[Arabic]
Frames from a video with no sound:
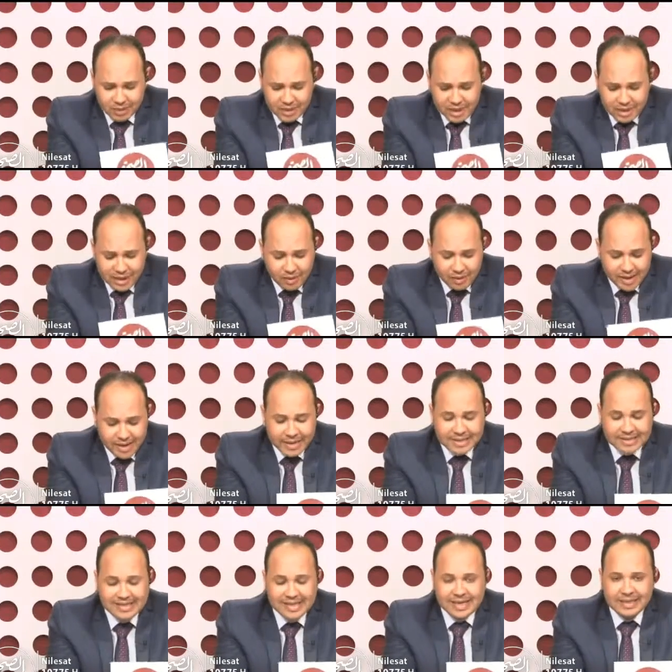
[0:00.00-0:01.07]
لو انا
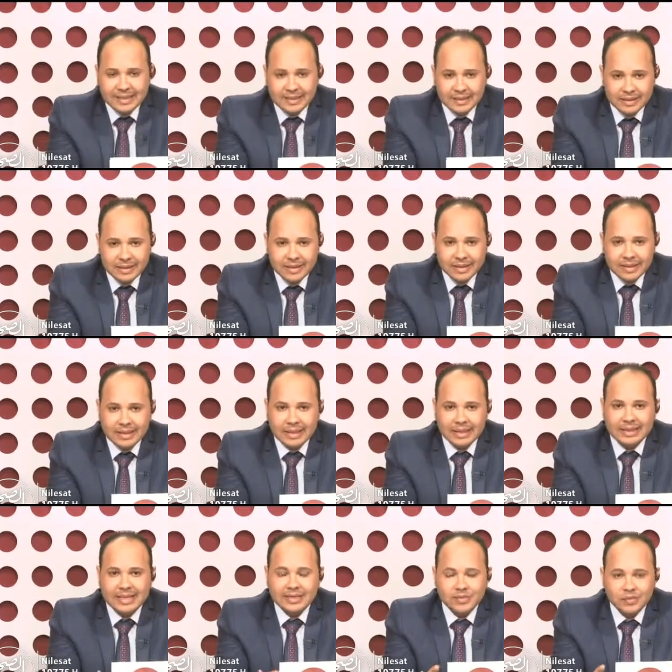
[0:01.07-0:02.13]
انسان آه،
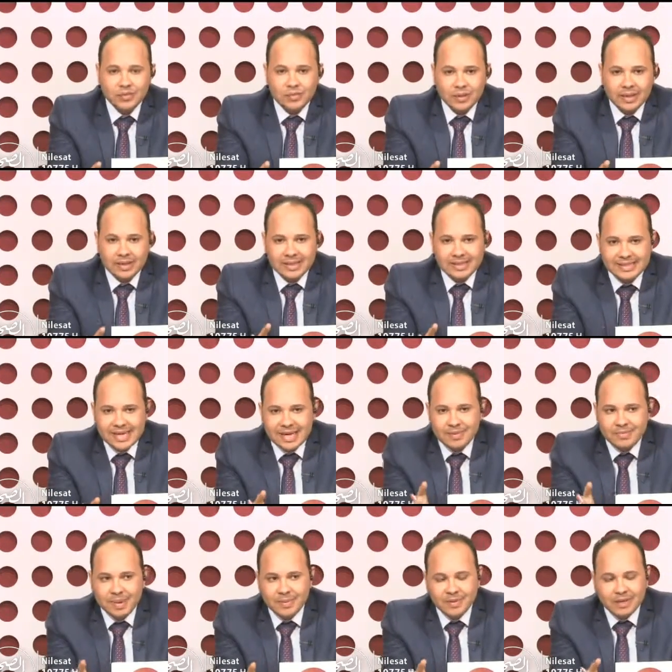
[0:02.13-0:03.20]
كسول انسان
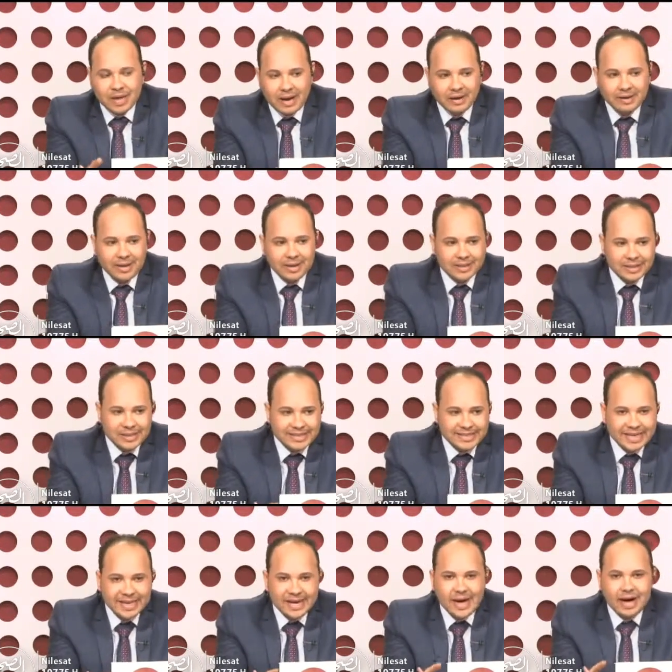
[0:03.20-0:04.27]
ما بيتحركش
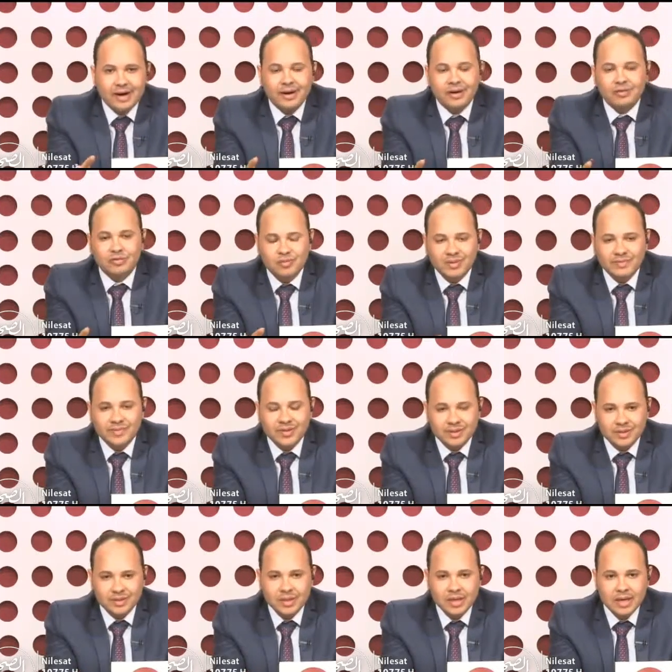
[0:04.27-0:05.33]
انسان حركته ما
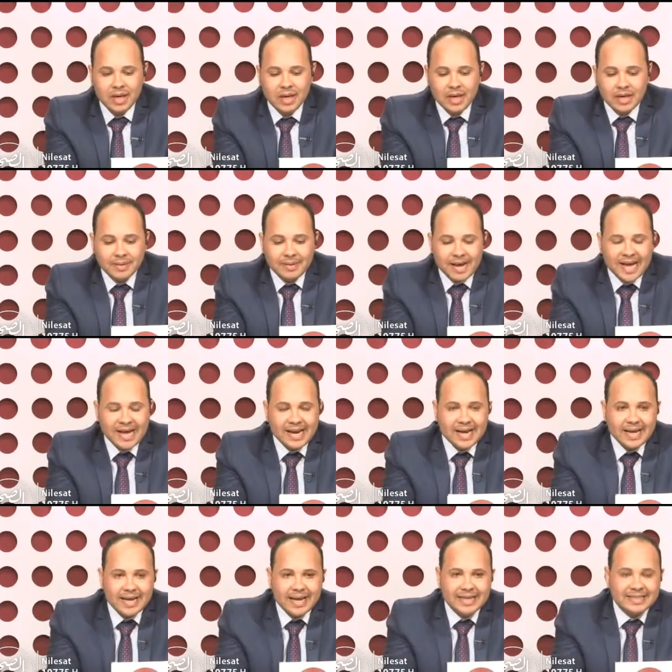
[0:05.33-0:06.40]
فيش يبقى انا
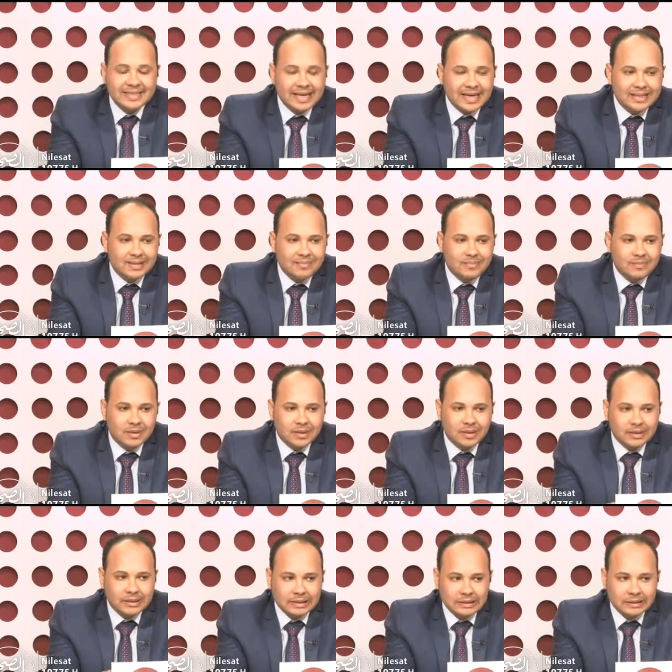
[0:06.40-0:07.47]
هستخدم
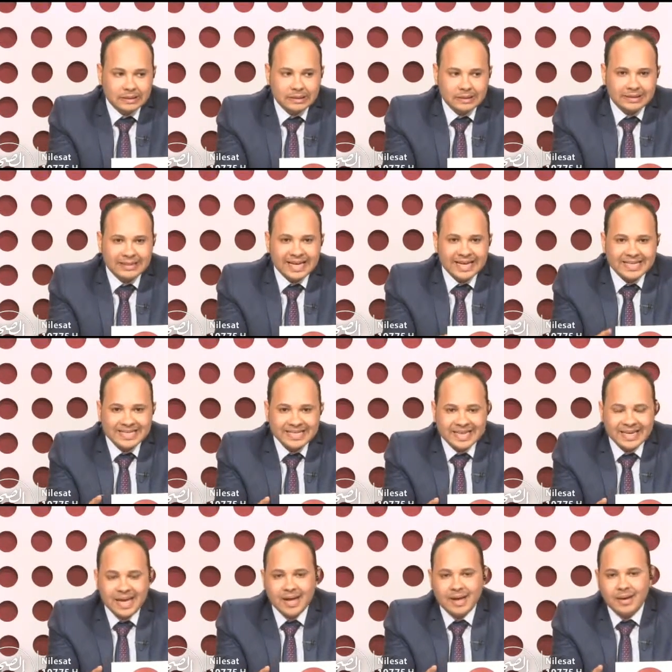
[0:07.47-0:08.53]
آه،
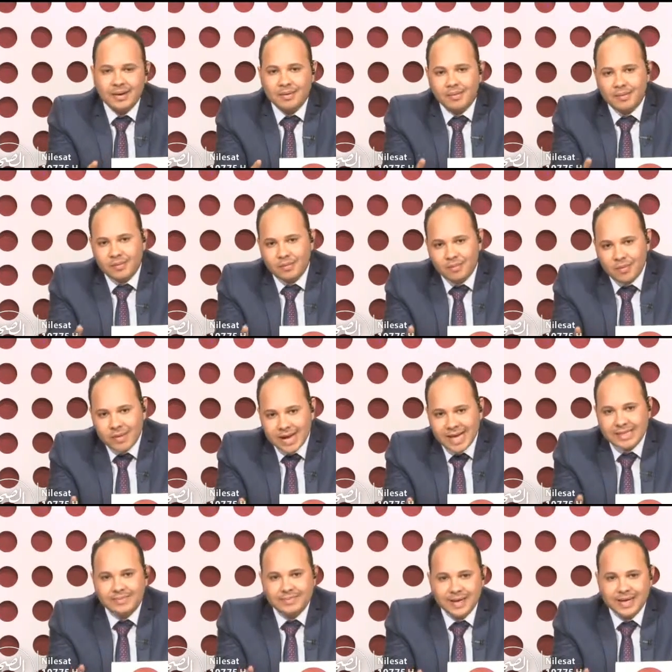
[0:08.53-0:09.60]
تغذيه
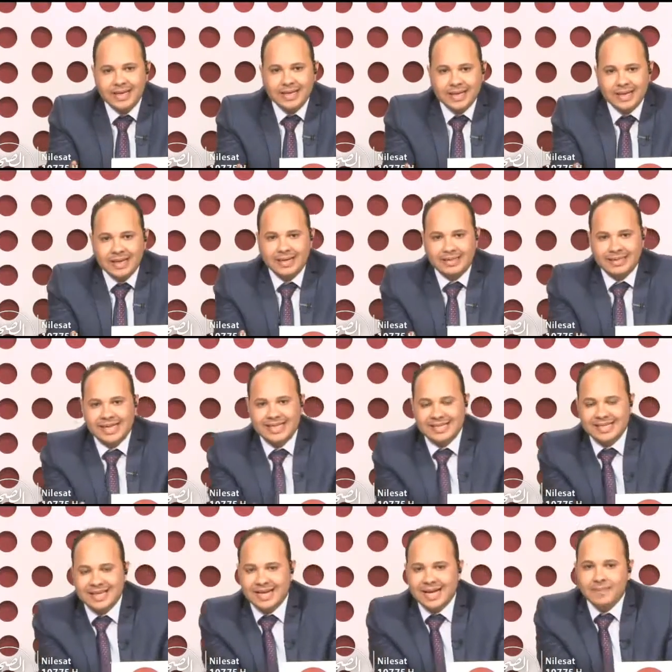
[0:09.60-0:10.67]
مناسبه ليا يعني
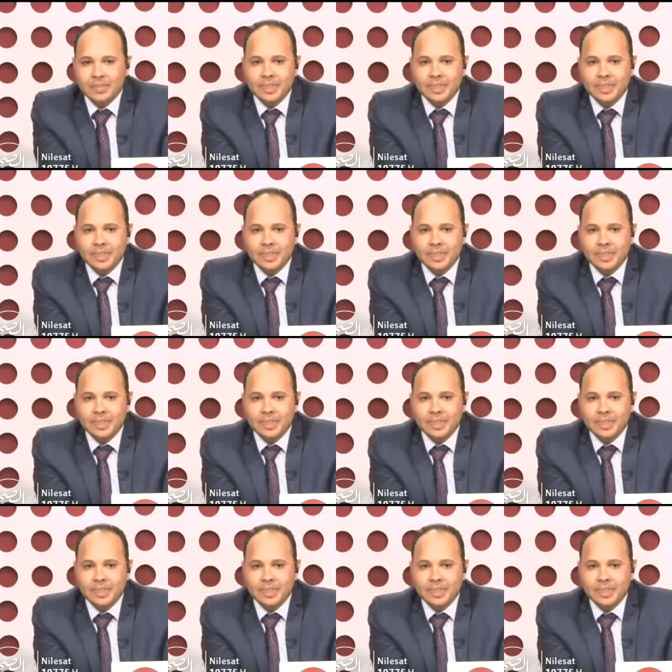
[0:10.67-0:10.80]
تغذيه